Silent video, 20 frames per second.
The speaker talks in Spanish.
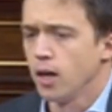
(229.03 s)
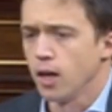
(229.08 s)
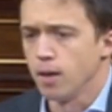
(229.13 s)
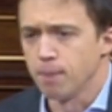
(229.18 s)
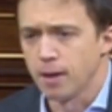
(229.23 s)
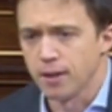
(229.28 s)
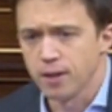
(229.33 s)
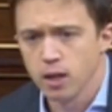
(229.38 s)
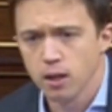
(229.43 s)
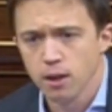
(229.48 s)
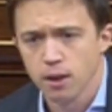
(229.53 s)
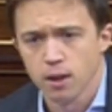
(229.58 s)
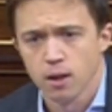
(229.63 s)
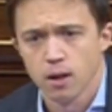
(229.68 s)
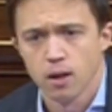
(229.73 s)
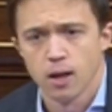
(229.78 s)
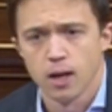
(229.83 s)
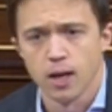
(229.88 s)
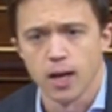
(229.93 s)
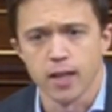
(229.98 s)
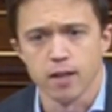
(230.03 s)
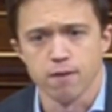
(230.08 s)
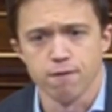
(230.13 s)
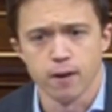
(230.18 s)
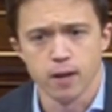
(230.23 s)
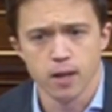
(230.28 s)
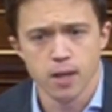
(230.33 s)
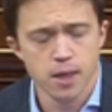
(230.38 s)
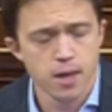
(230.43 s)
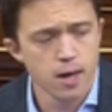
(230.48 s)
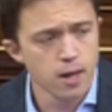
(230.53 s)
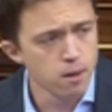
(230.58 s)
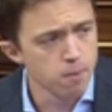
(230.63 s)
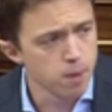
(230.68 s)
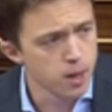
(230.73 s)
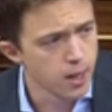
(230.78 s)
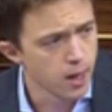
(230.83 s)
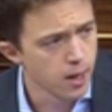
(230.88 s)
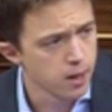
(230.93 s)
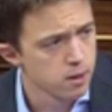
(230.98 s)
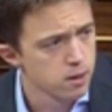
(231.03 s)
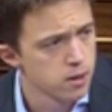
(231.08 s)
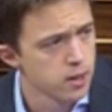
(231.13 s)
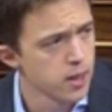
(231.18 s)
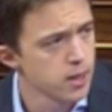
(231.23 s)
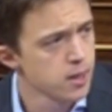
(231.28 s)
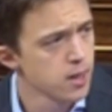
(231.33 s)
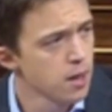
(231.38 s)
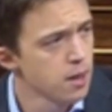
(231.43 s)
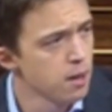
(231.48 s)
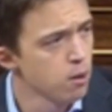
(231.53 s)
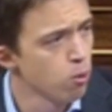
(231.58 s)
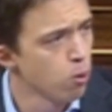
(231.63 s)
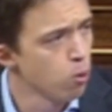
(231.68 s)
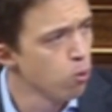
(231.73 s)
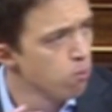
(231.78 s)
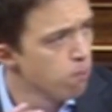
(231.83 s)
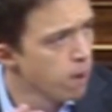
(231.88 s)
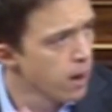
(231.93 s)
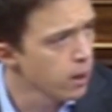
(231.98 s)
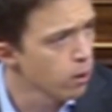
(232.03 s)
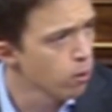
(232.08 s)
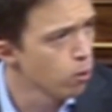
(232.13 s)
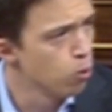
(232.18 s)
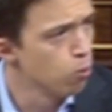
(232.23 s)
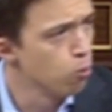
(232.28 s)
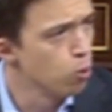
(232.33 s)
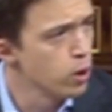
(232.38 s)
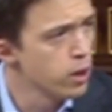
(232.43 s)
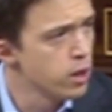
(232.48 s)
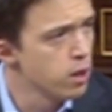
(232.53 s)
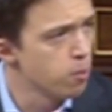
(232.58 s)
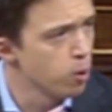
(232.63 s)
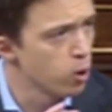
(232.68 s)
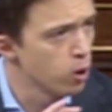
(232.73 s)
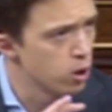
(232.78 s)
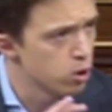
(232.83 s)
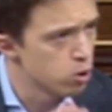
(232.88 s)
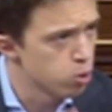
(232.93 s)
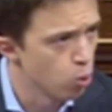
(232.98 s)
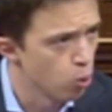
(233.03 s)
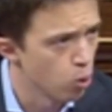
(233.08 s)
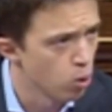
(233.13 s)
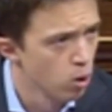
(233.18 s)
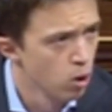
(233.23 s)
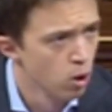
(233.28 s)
En Madrid, la diferencia de vida, si has nacido en un barrio, en un municipio del sur,